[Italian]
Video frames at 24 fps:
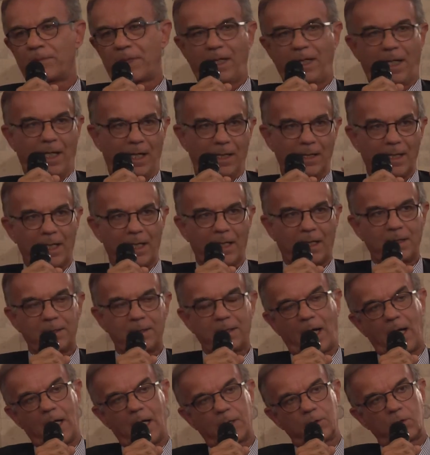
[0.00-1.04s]
che è in
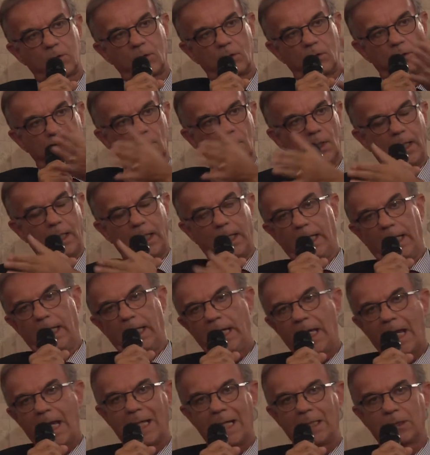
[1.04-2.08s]
arretrato
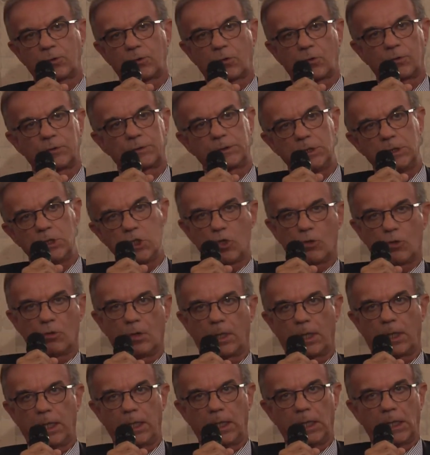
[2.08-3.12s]
e l'altro
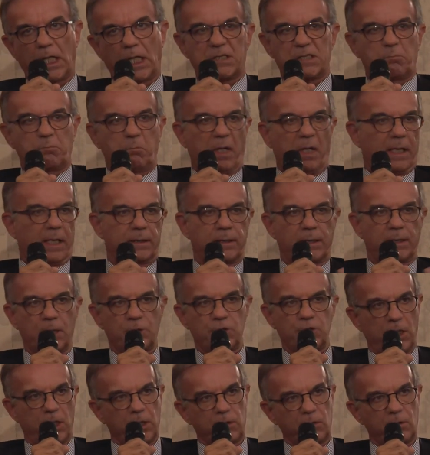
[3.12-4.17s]
signore aspetta
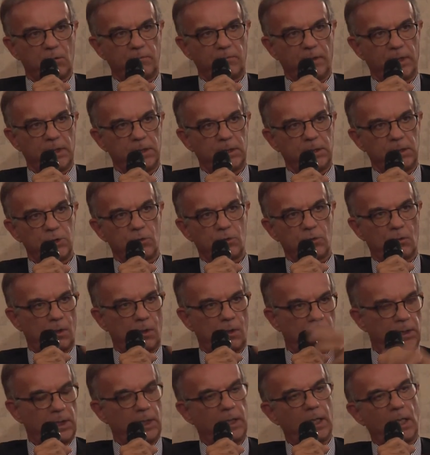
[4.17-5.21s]
120
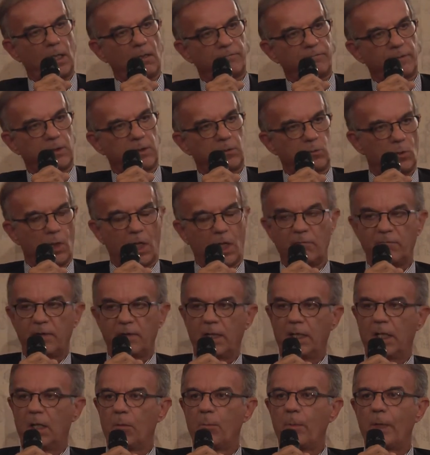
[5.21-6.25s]
giorni che la fattura
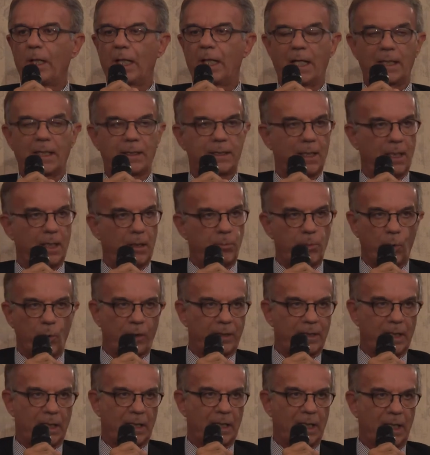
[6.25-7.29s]
venga pagata e
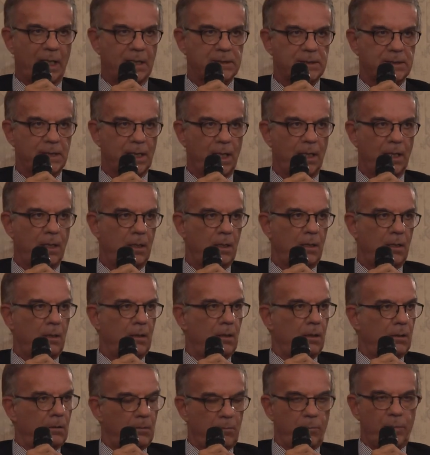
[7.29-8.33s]
porta a casa
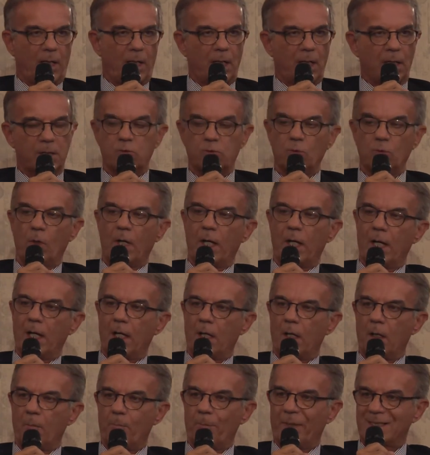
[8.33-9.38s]
per la
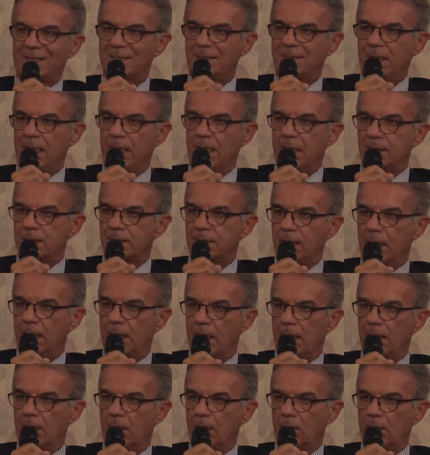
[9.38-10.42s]
sua
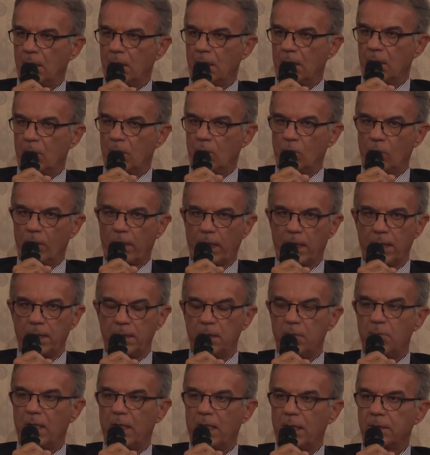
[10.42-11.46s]
pazienza eh, un
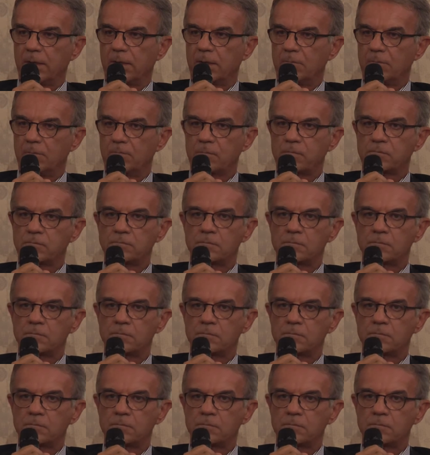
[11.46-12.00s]
rendimento.